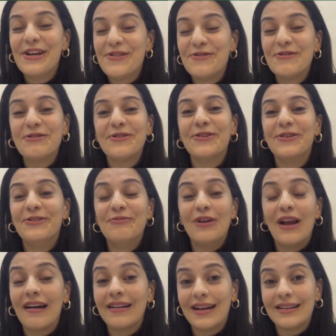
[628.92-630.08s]
Çünkü
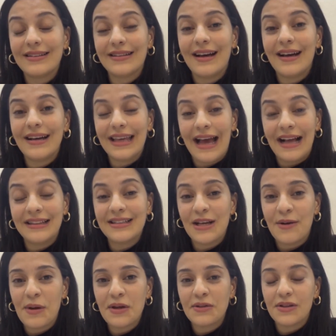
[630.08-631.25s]
mülakatta geldiği
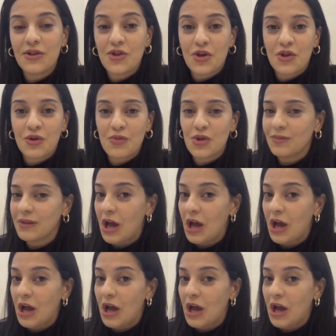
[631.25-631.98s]
zaman şaşırmıştım.